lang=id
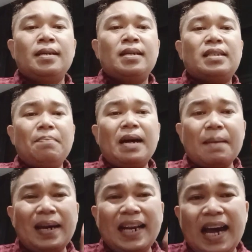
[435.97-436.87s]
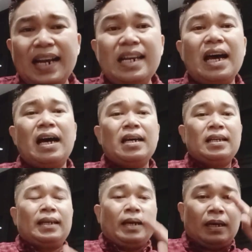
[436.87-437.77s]
Sebagaimana Anda
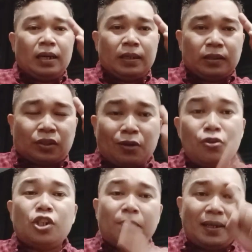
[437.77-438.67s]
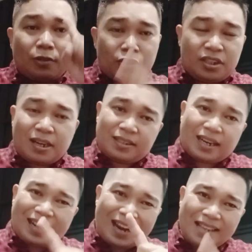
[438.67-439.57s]
terus menerus dari
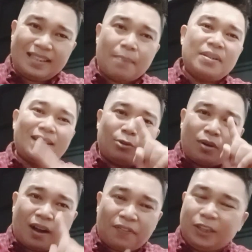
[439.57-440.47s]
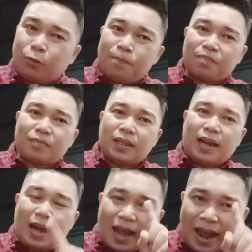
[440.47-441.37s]
channel Anda menjatuhkan Fitup,
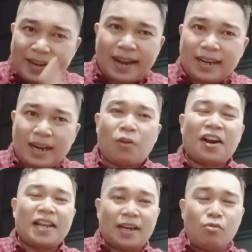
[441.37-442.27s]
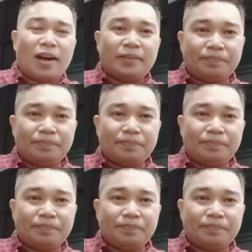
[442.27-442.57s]
Anda adalah orang dari luar.